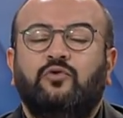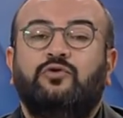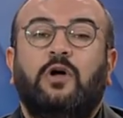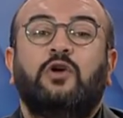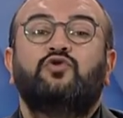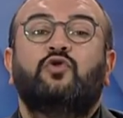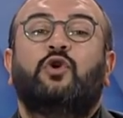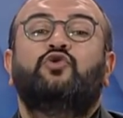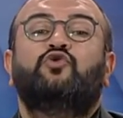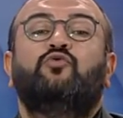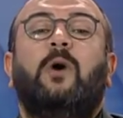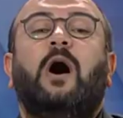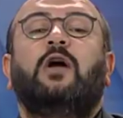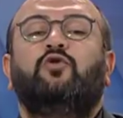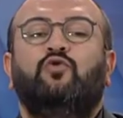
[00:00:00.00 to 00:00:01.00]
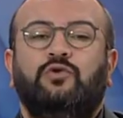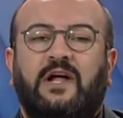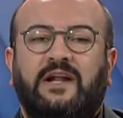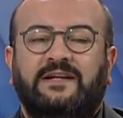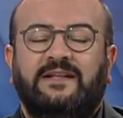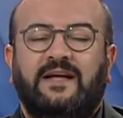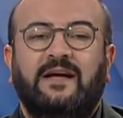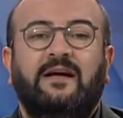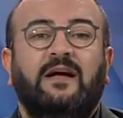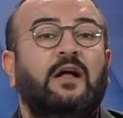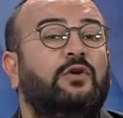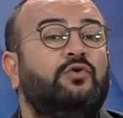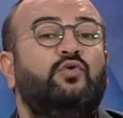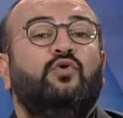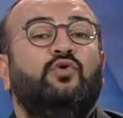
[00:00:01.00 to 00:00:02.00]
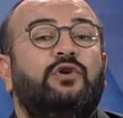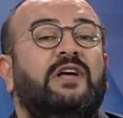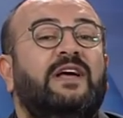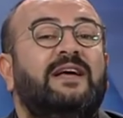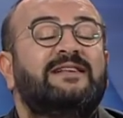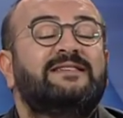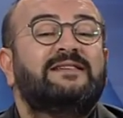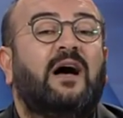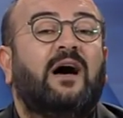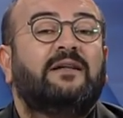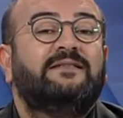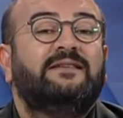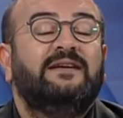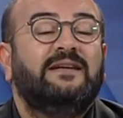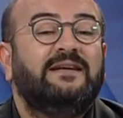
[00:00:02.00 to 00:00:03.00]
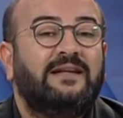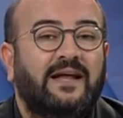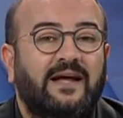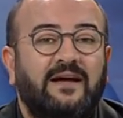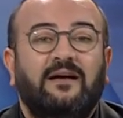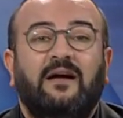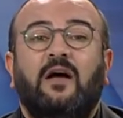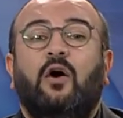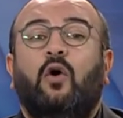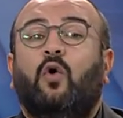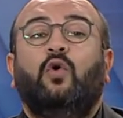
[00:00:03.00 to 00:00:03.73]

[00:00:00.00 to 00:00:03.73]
bundan sonra cuma günleri de Türkiye saatiyle